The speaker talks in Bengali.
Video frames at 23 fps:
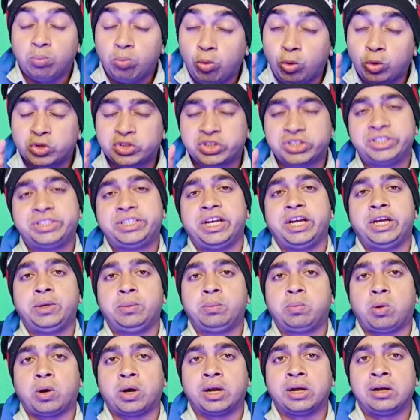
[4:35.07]
মোস্ট যে
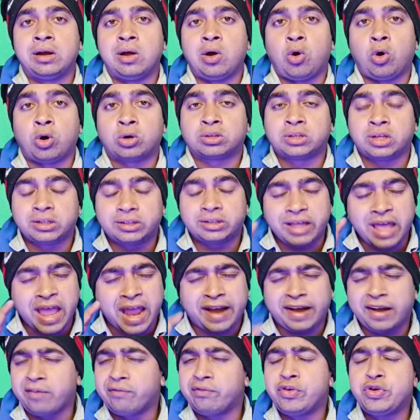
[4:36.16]
ইম্পর্টেন্ট অর্থাৎ
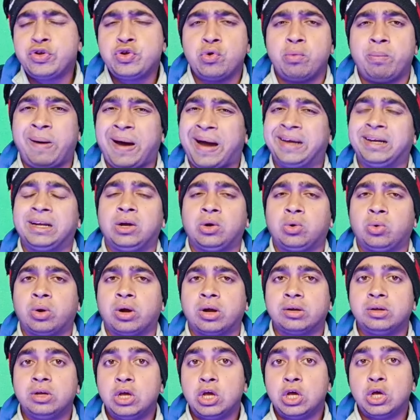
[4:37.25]
একটা ভিডিও ভাইরাল
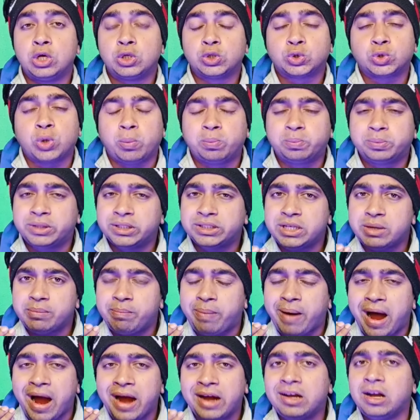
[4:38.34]
করার সবথেকে যে
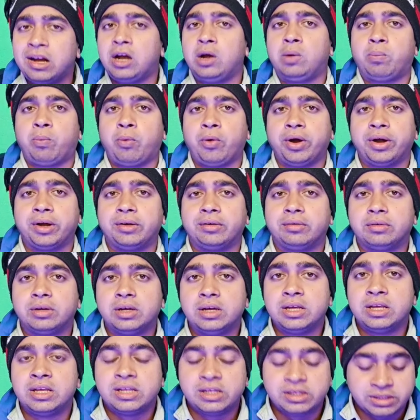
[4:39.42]
ভাইরাল পয়েন্ট
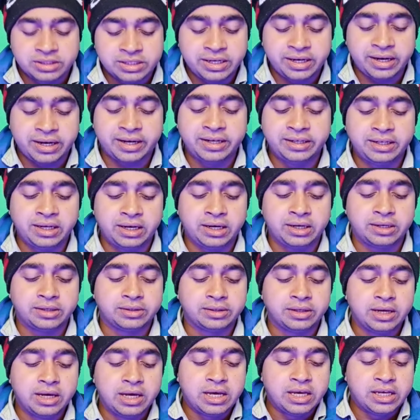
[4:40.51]
সেটা কি জানেন
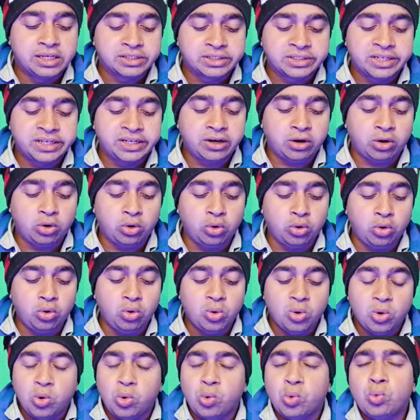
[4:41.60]
সেটা হলো
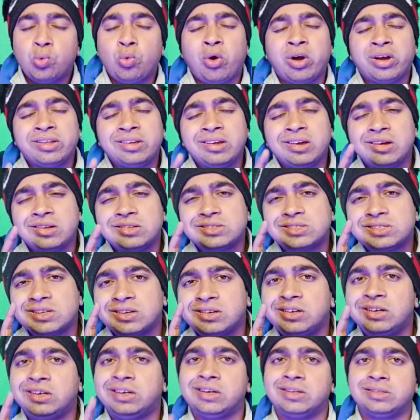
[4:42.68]
অডিয়েন্স
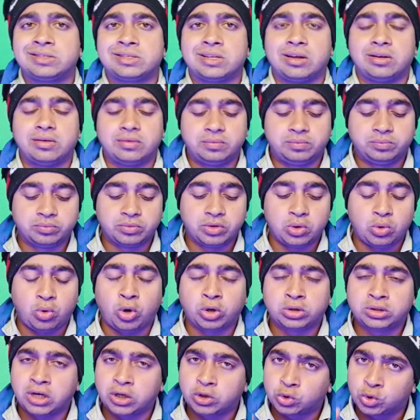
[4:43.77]
রিটেনশান
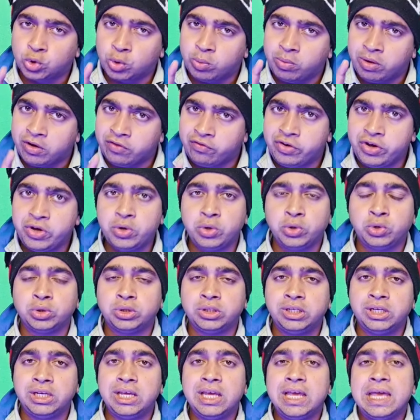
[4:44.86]
অর্থাৎ তোমার ভিডিও
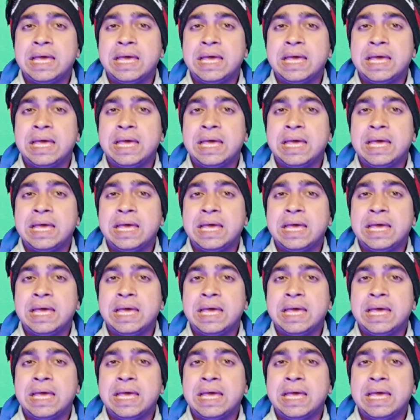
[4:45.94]
যদি